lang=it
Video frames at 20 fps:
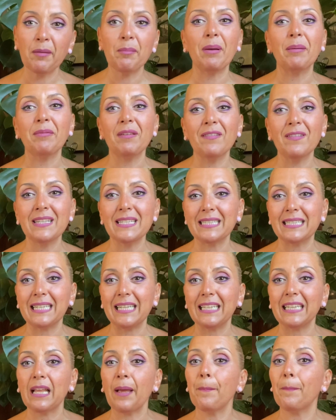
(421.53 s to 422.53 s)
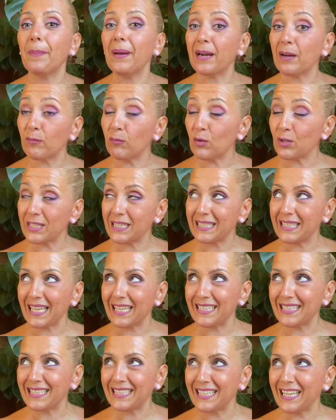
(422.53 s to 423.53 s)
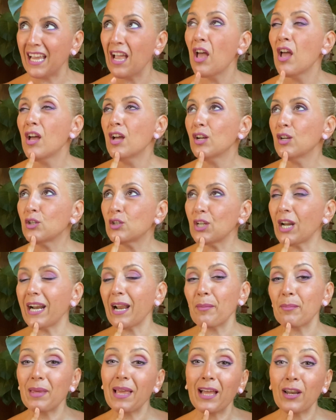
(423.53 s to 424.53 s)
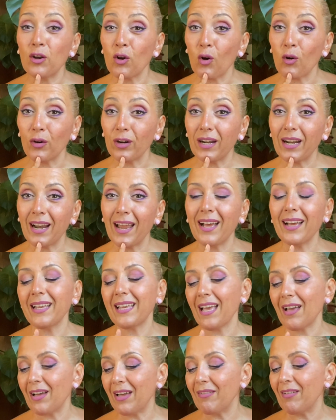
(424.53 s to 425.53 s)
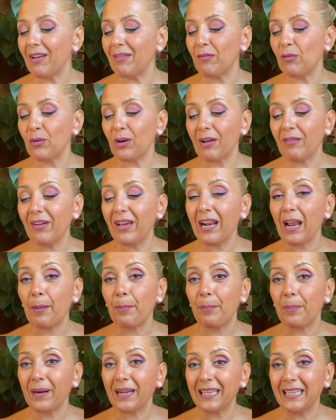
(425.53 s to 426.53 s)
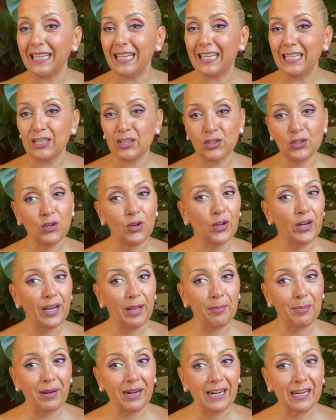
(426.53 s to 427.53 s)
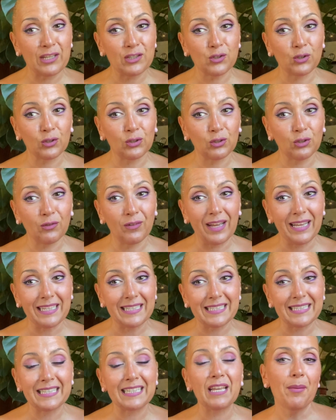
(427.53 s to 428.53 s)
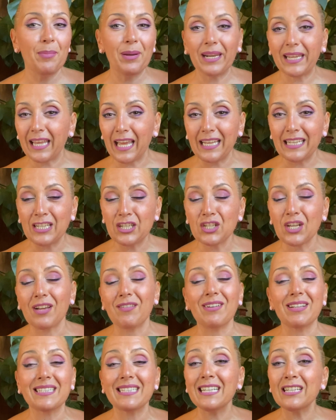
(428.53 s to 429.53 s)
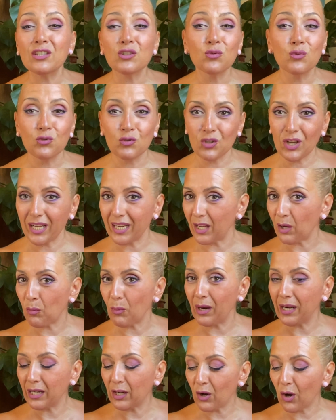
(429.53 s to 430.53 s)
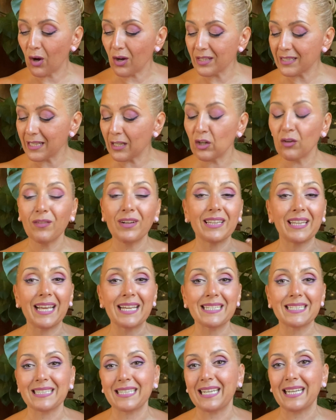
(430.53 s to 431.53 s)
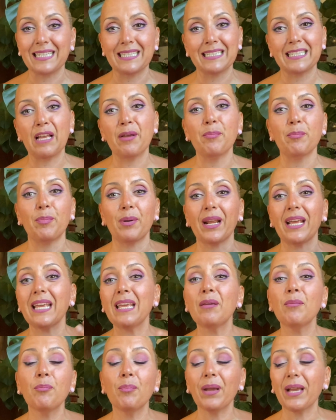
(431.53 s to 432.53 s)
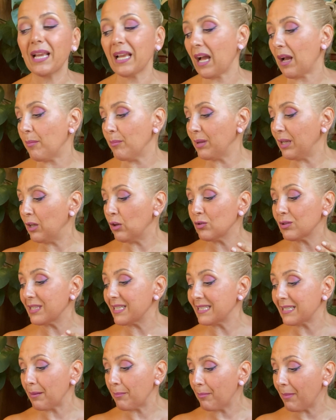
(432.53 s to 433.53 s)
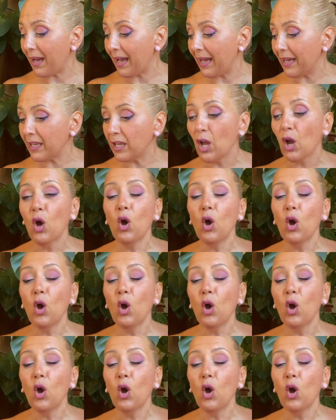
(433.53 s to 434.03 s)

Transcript: ma vi vestite per voi stessi. C'era mia nonna che aveva una vera predilezione per le sottovesti perché diceva se succede qualcosa dovete essere sempre impeccabili, non si sa mai,